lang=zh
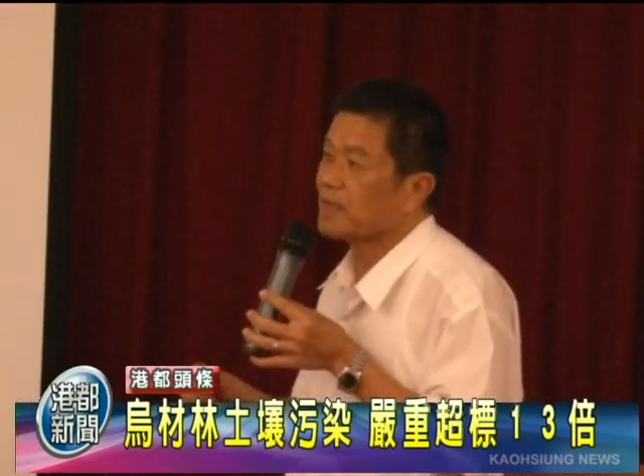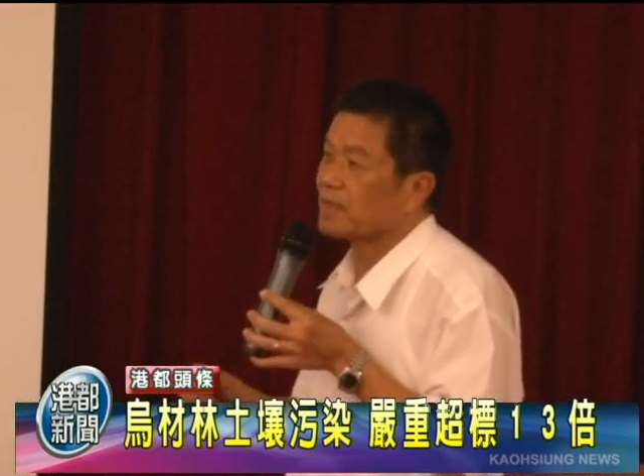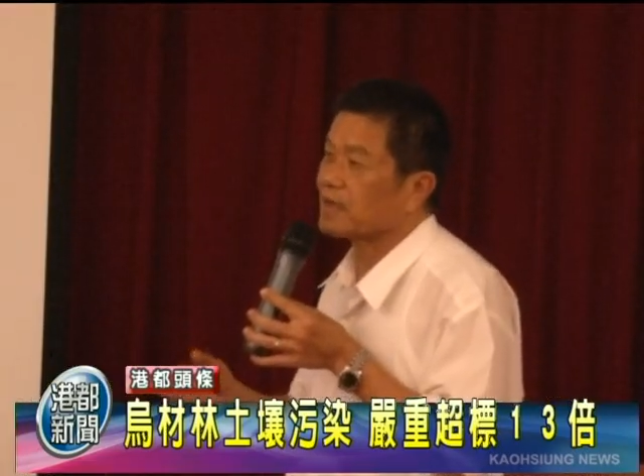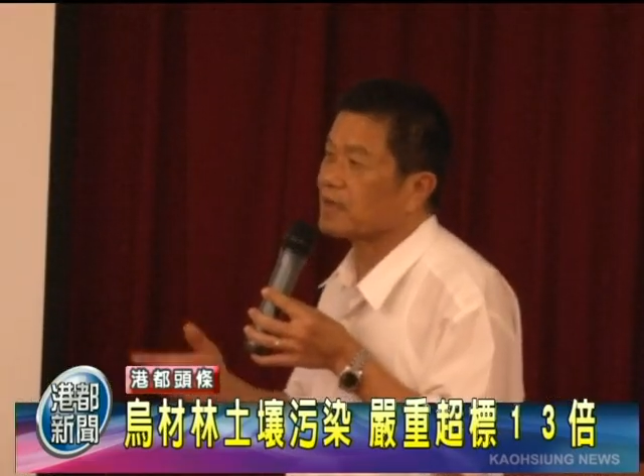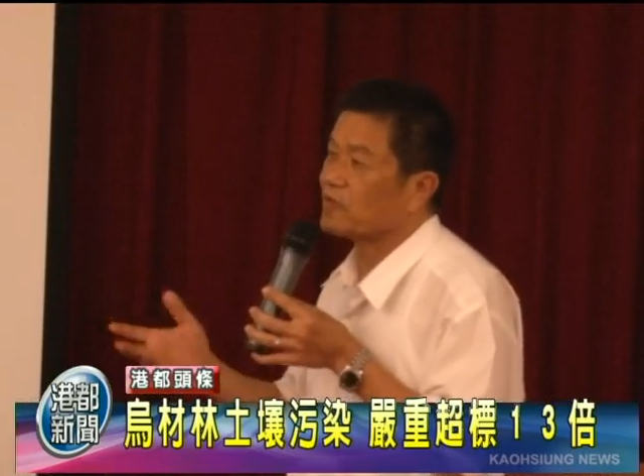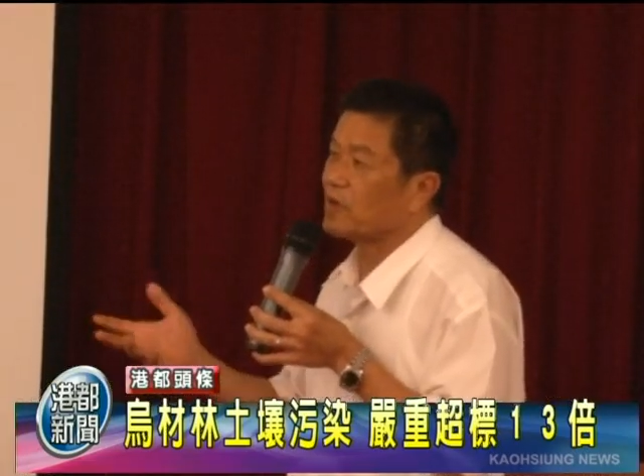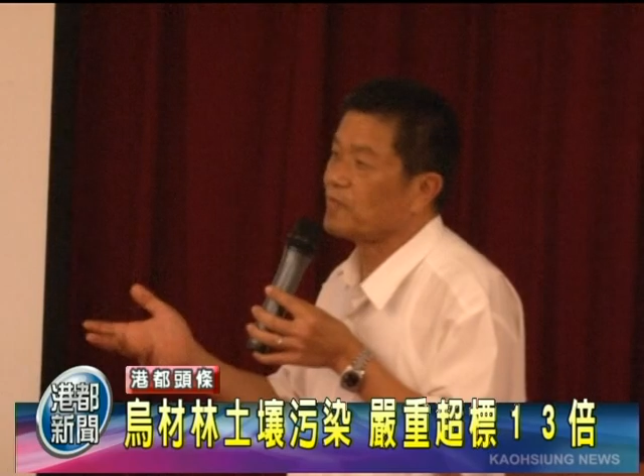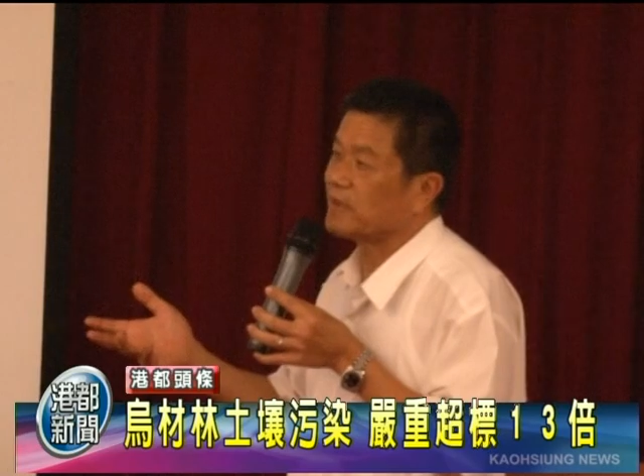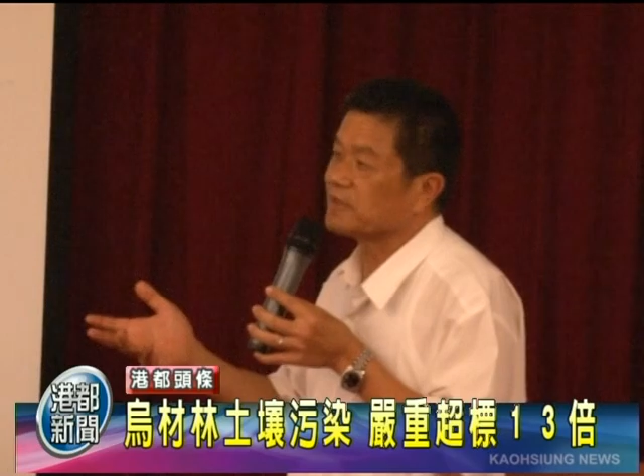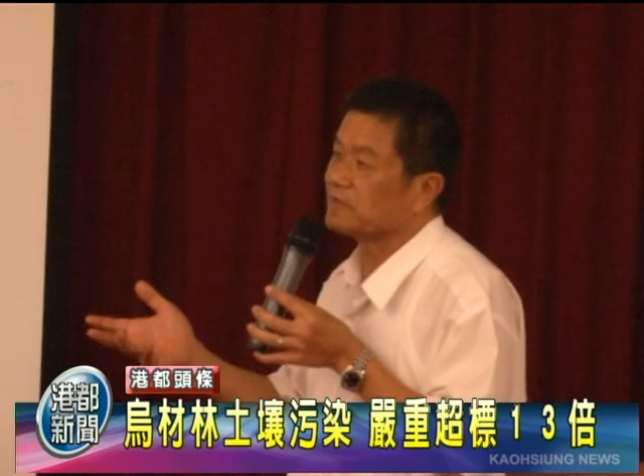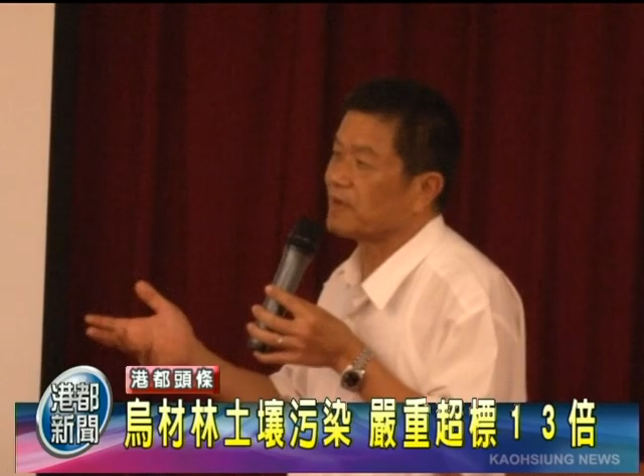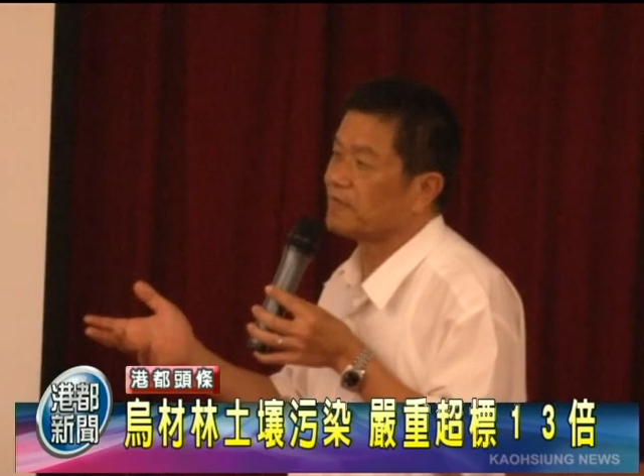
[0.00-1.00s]
结果环保
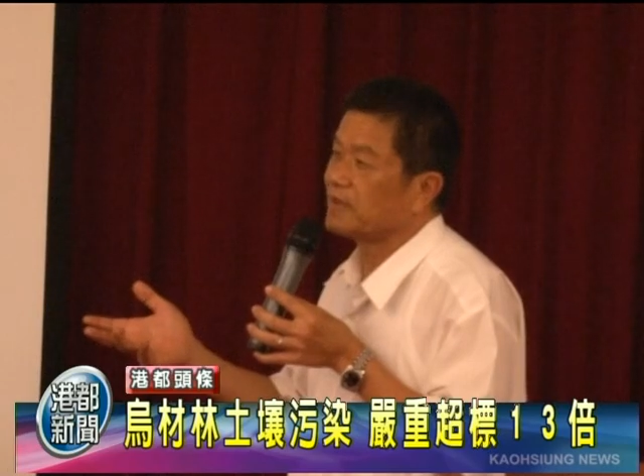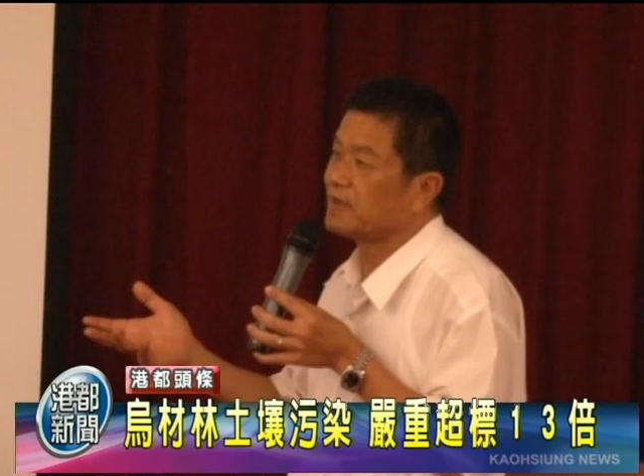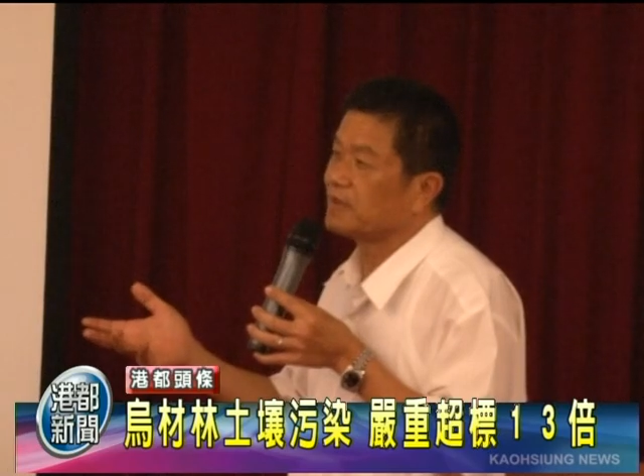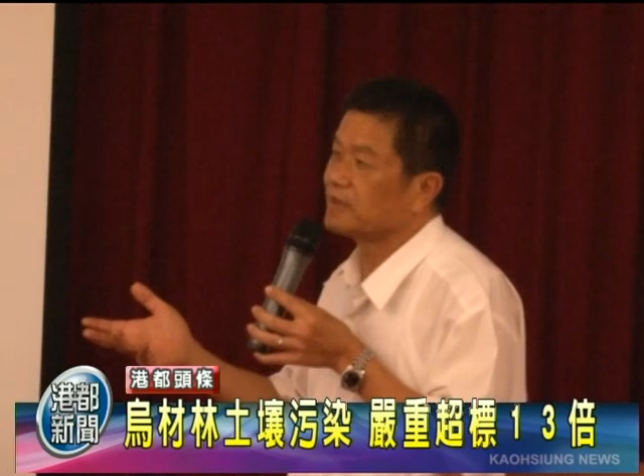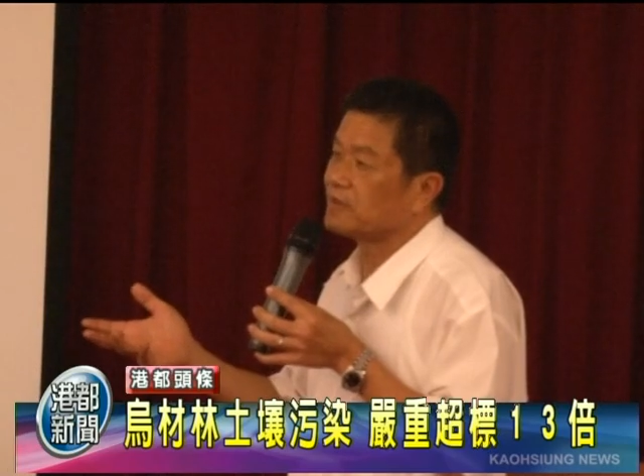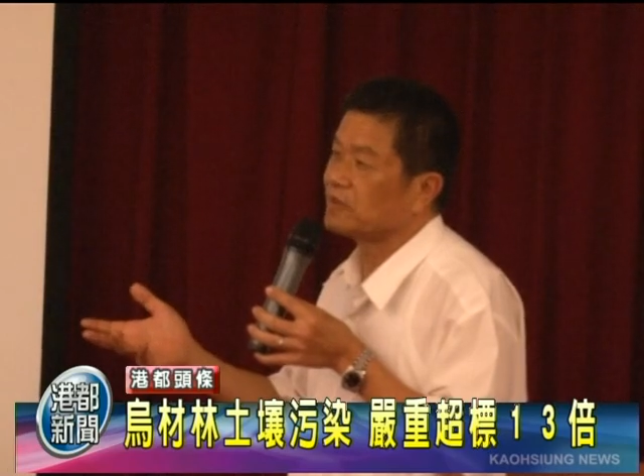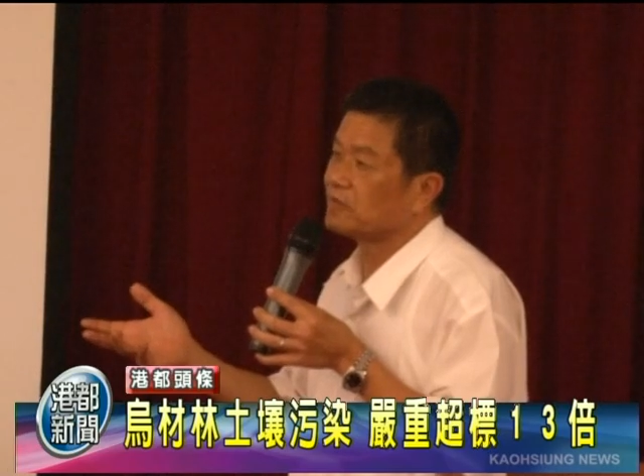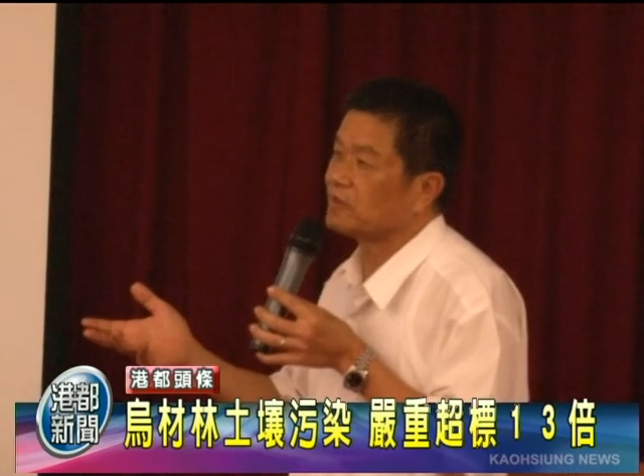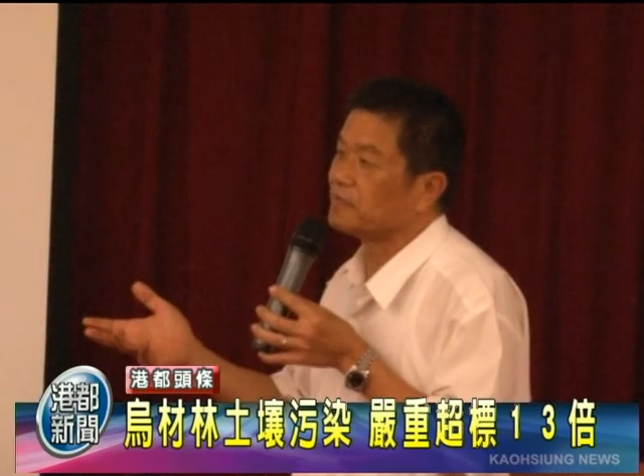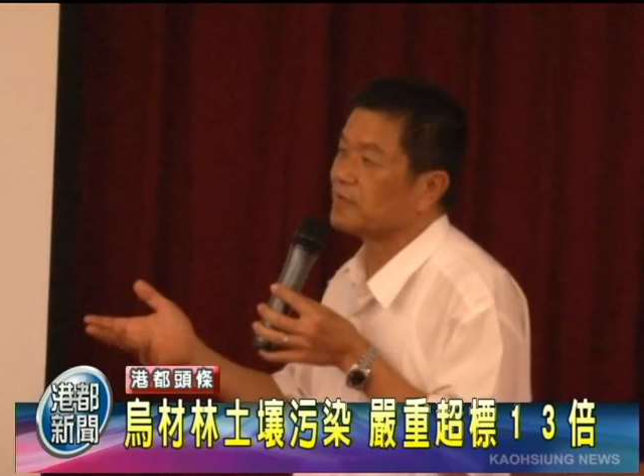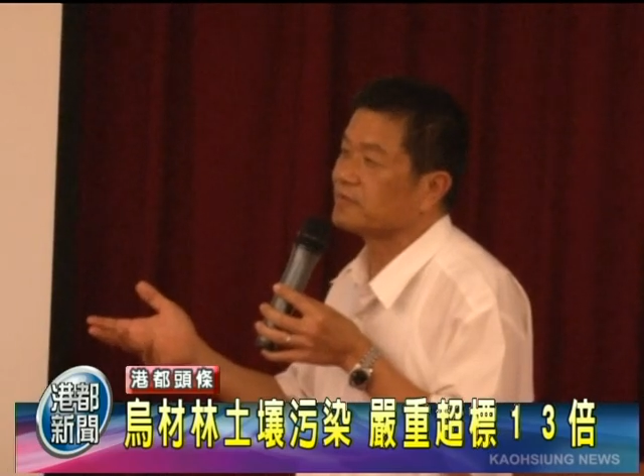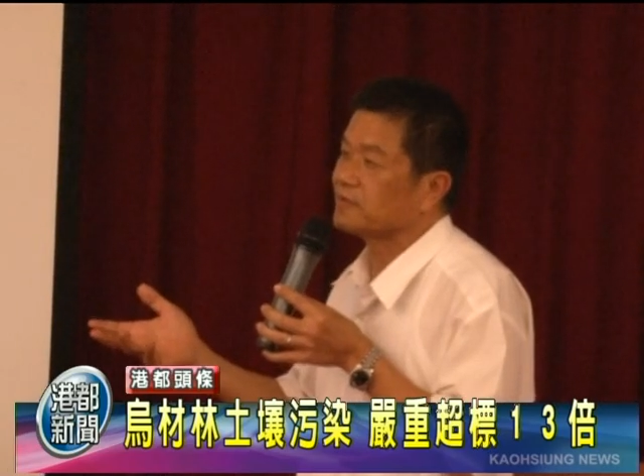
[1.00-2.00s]
局话要勒令停工，我
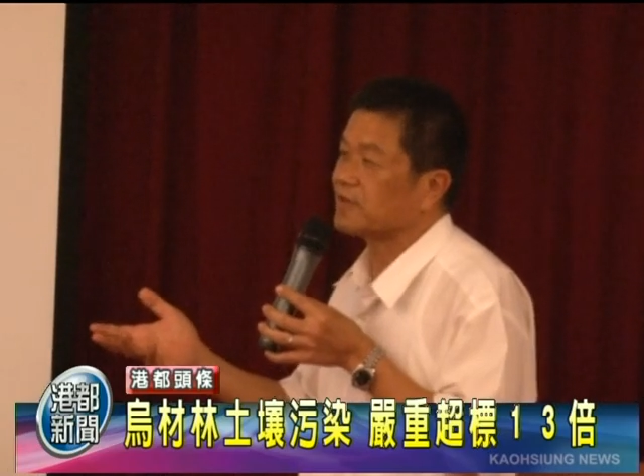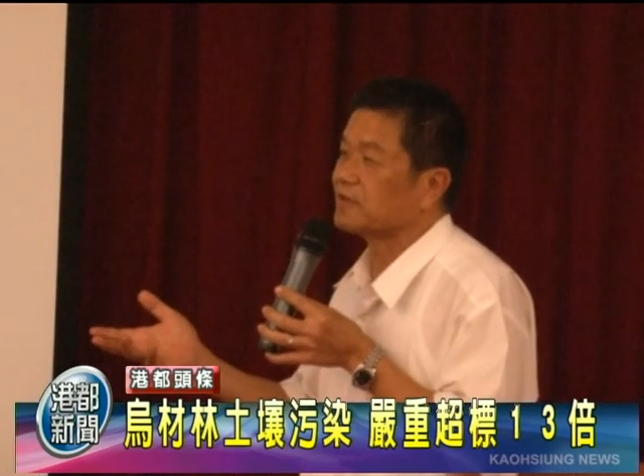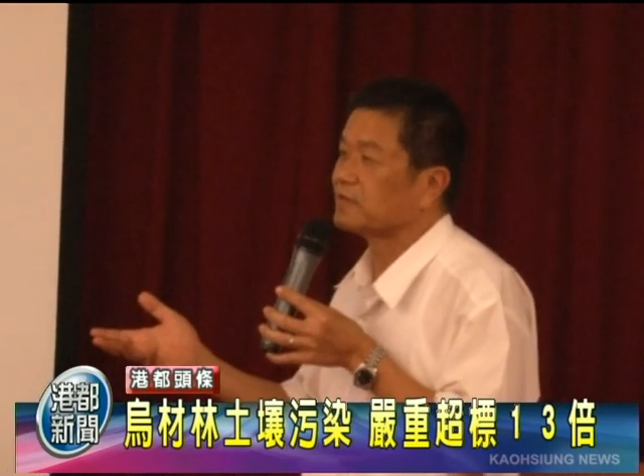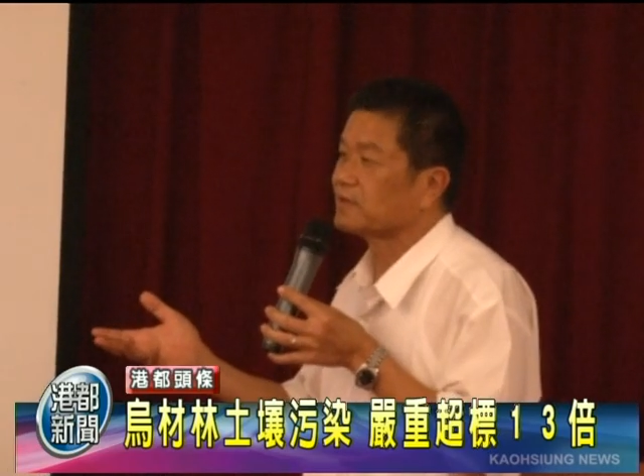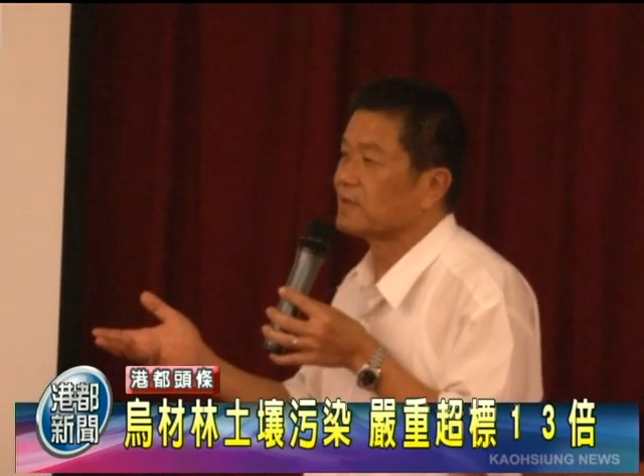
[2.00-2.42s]
们市政府。